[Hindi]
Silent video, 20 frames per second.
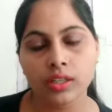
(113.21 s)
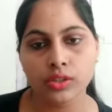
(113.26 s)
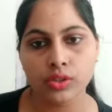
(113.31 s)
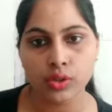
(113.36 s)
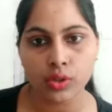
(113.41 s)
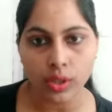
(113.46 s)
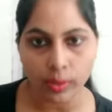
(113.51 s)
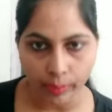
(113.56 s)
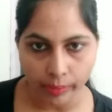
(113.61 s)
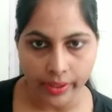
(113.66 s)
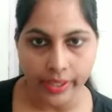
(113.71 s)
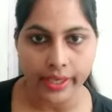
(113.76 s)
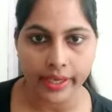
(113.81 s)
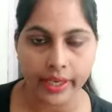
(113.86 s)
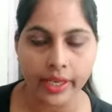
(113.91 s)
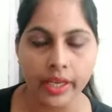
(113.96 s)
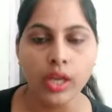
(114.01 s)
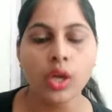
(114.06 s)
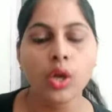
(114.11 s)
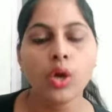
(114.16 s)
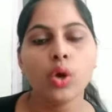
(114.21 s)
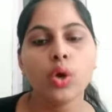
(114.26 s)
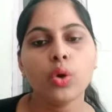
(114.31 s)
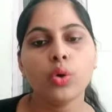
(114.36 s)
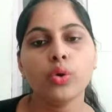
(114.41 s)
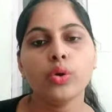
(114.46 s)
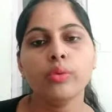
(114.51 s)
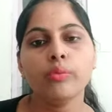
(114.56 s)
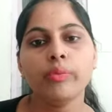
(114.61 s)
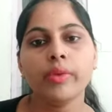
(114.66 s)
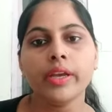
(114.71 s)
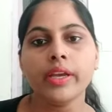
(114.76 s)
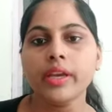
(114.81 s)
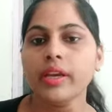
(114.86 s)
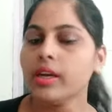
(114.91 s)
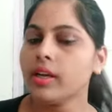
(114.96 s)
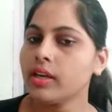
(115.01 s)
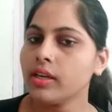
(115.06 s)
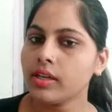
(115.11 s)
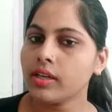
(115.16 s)
जो कपड़े हैं
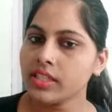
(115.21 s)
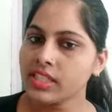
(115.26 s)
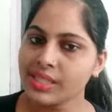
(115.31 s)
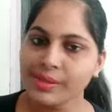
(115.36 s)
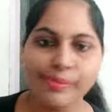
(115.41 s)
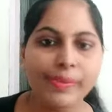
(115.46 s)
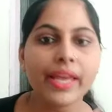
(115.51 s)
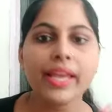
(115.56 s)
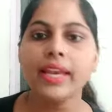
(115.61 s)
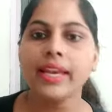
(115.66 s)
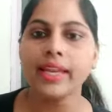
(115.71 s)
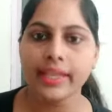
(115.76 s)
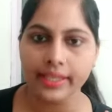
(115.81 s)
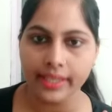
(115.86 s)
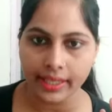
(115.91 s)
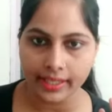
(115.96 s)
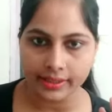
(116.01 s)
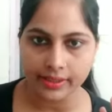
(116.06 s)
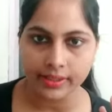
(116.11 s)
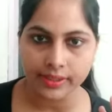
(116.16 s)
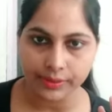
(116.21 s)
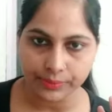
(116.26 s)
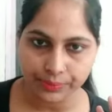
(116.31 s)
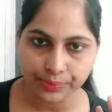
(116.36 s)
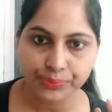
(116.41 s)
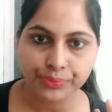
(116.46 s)
उनमें स्मेल नहीं आती